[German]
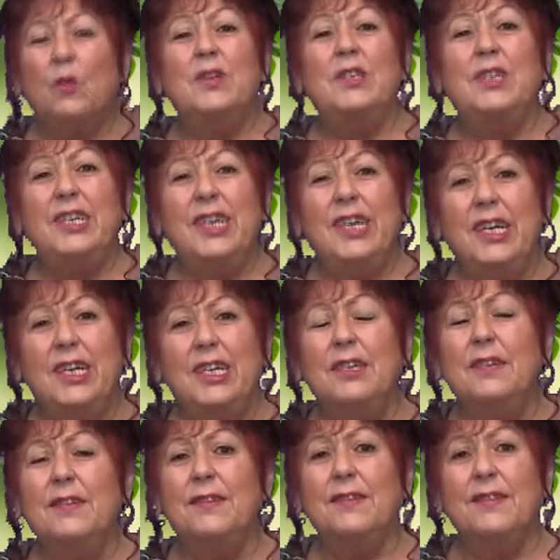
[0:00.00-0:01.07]
Und
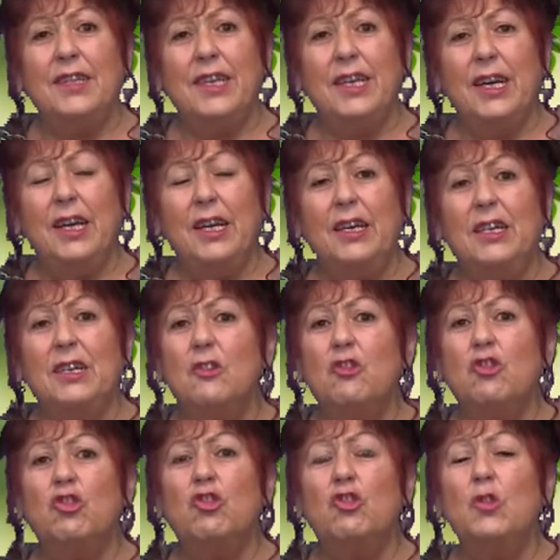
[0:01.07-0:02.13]
jede Seele
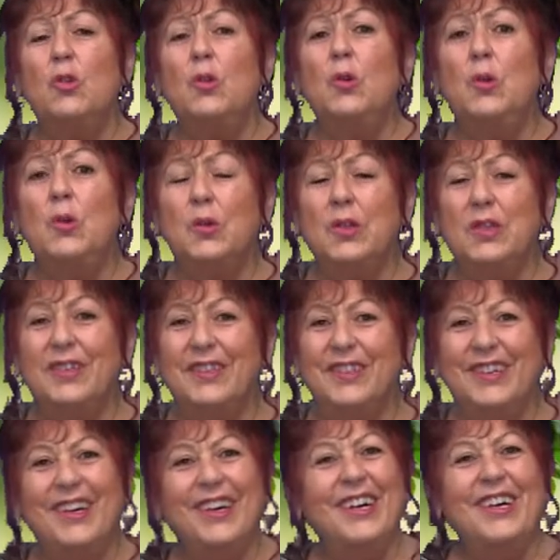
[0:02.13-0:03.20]
ist
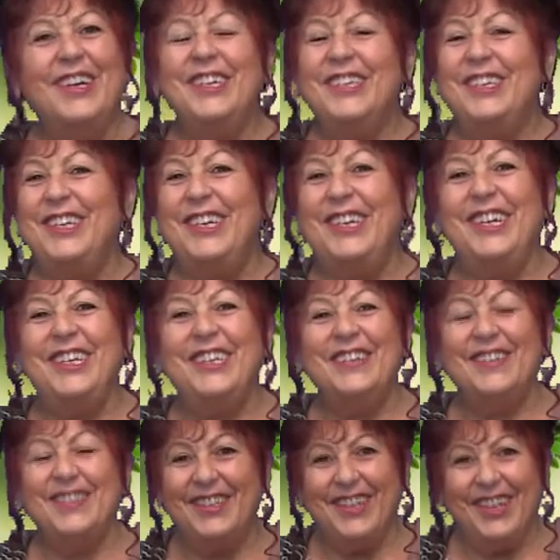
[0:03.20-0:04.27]
schön.
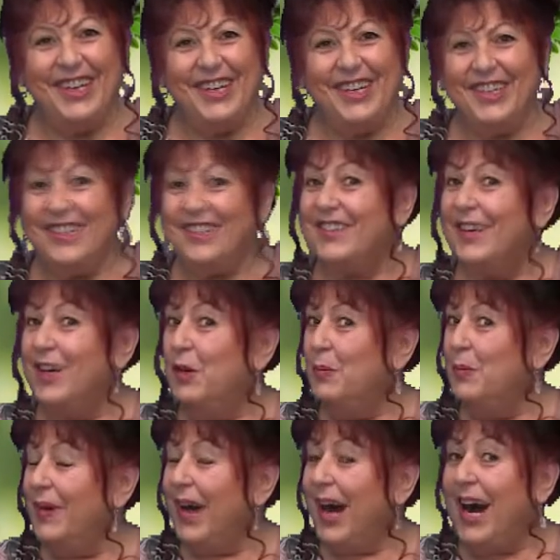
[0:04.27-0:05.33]
Jede Seele ist
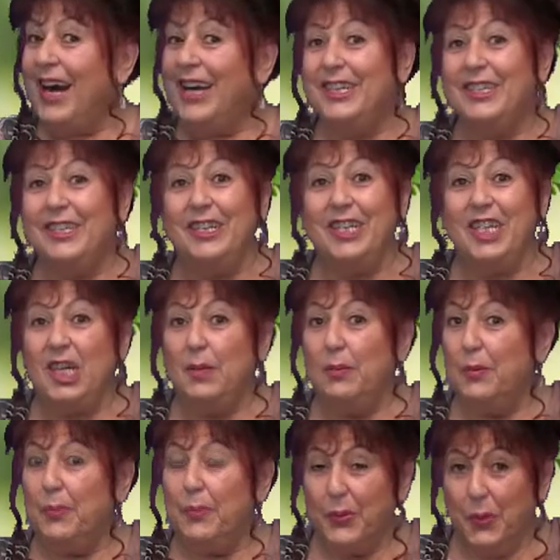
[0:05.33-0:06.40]
reine
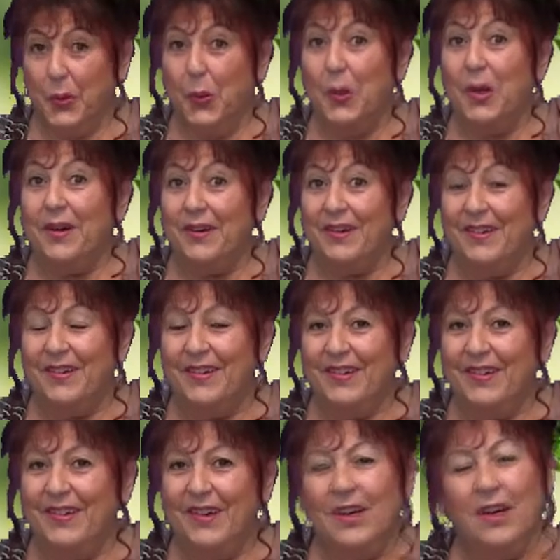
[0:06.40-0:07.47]
Liebe pur
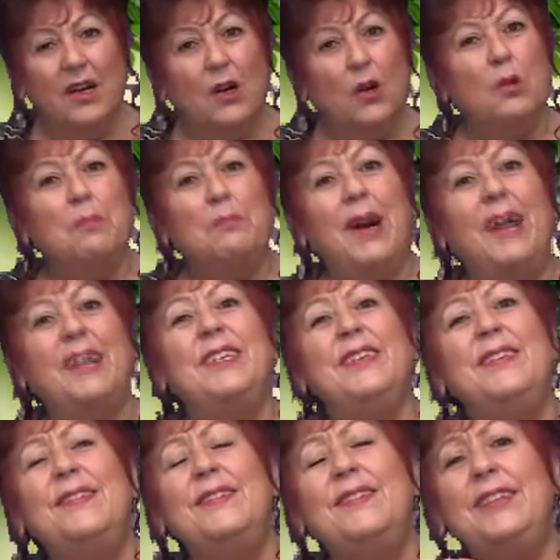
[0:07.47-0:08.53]
und mal
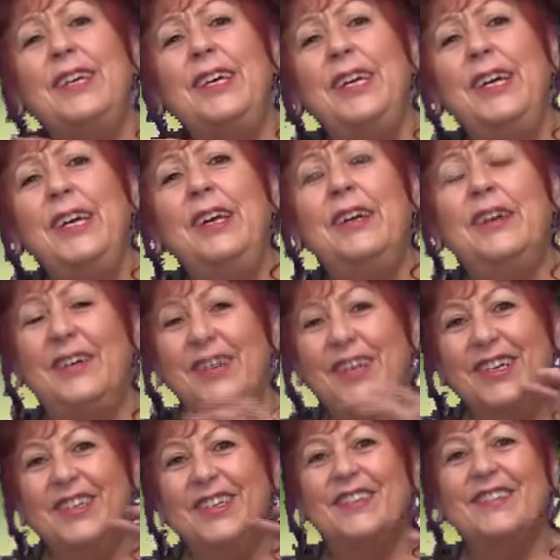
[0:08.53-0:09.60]
die Seele
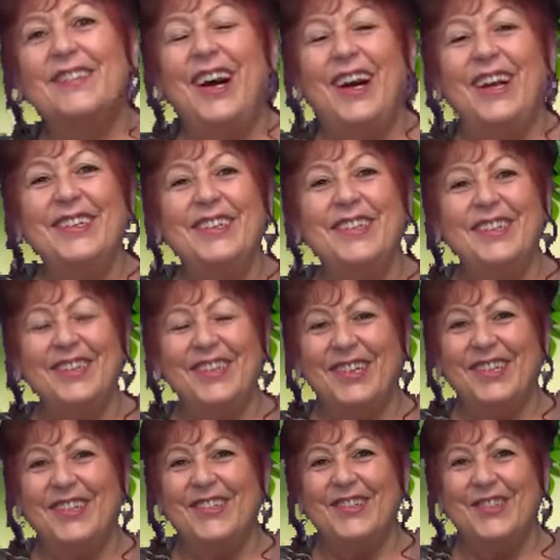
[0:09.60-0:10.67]
des
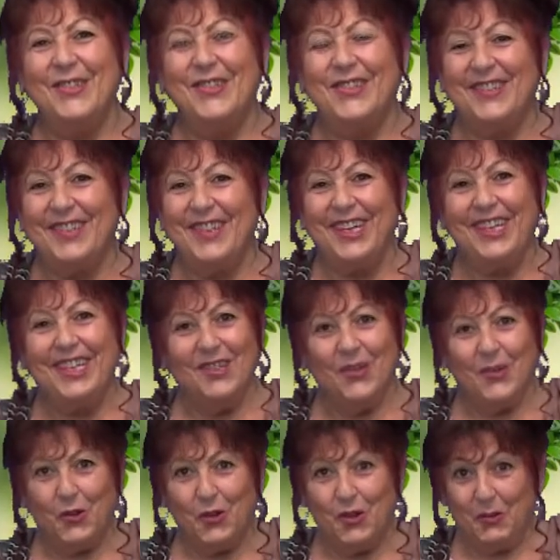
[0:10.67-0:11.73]
anderen zu sehen,
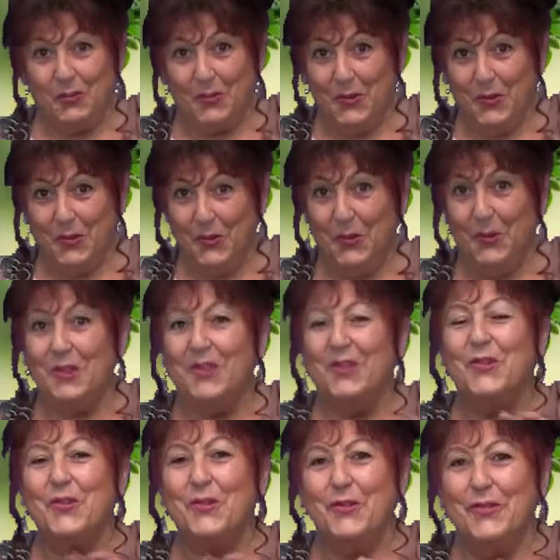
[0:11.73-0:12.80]
zu
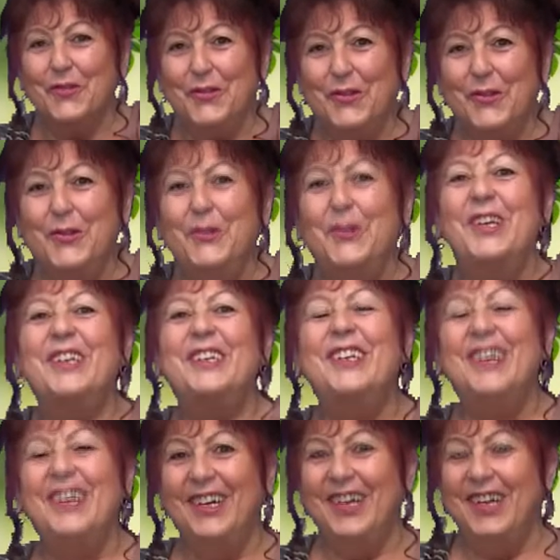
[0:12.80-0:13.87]
spüren, zu
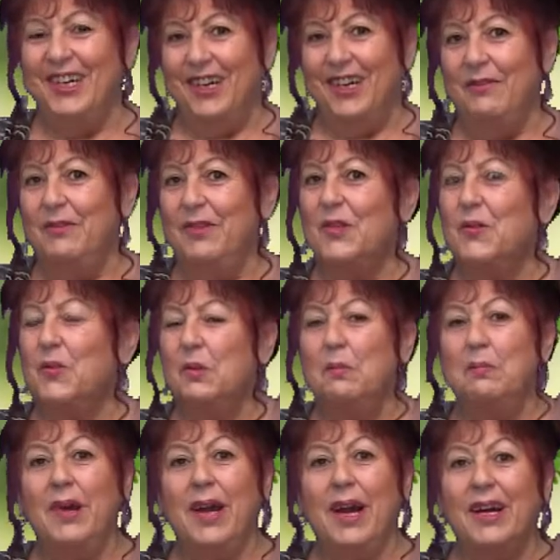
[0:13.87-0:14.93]
fühlen, dann wirst du
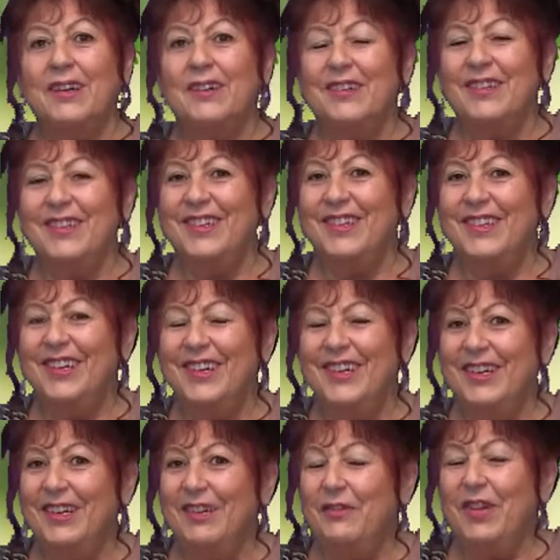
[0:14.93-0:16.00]
merken,
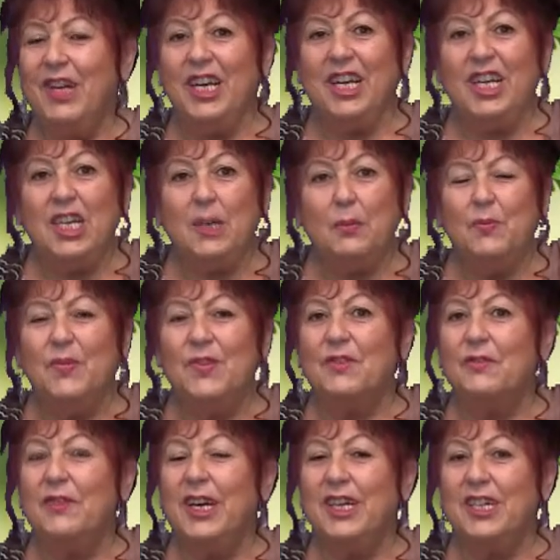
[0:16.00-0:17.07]
wie
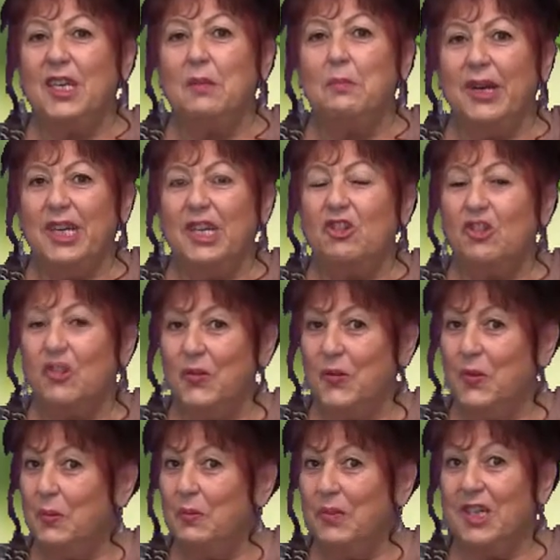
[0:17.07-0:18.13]
liebenswert die
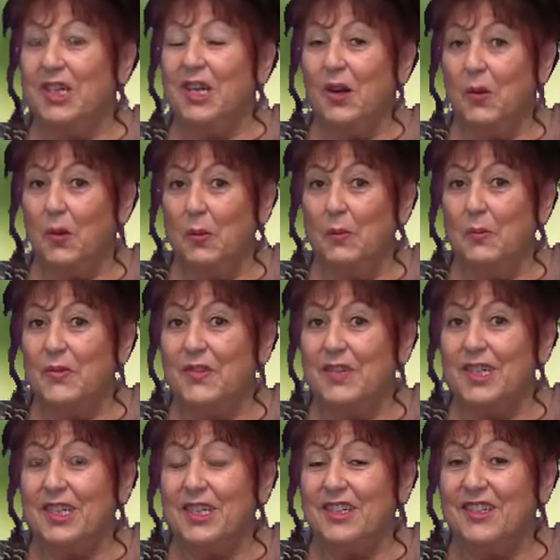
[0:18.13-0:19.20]
Menschen um dich herum
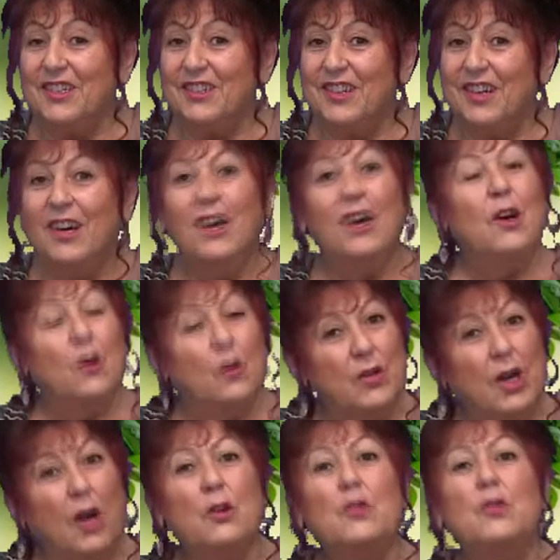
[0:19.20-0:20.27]
sind.
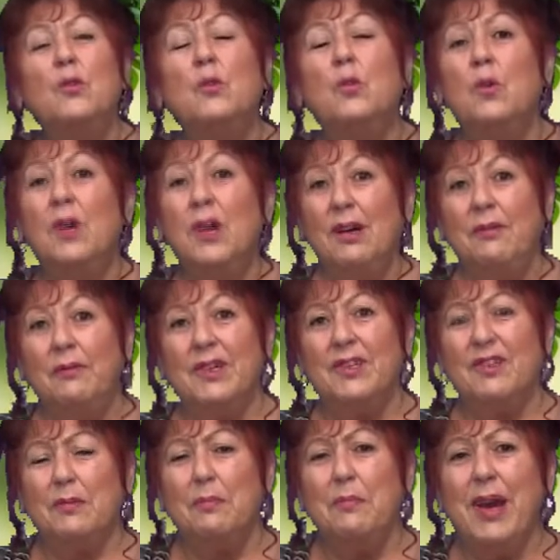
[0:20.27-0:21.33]
Und auch du
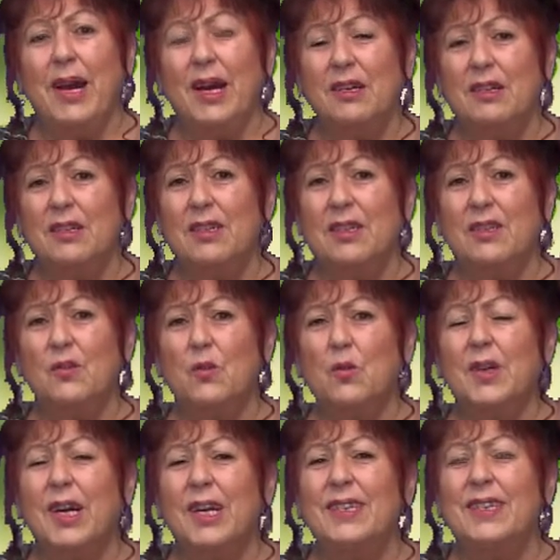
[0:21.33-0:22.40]
wirst merken, dass
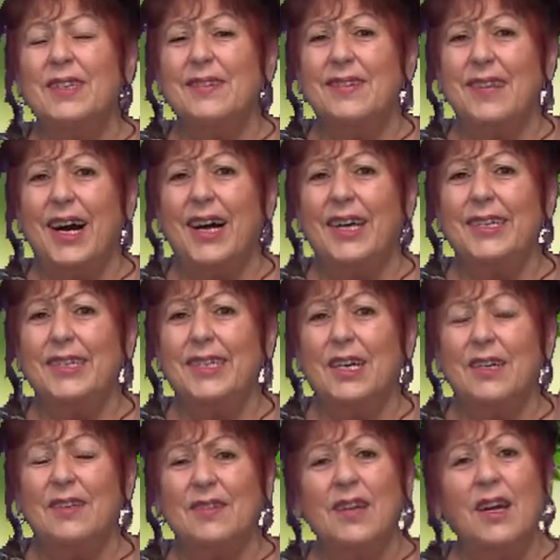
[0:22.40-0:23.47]
du ganz
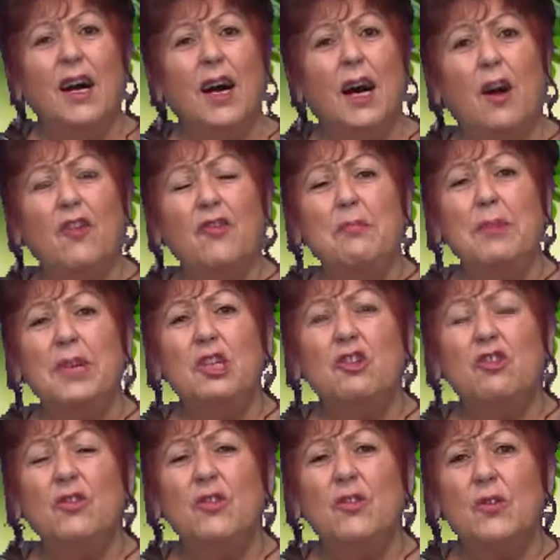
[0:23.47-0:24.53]
anders auf
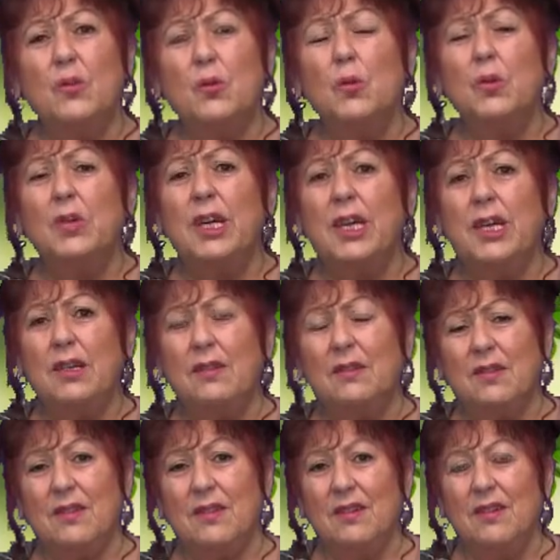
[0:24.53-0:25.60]
Menschen
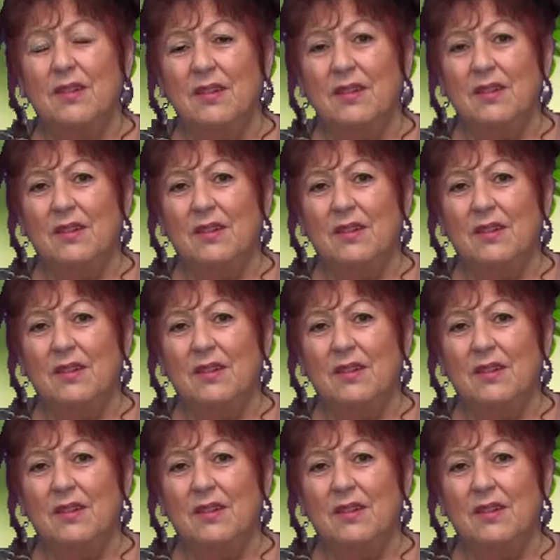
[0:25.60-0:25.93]
zugehst.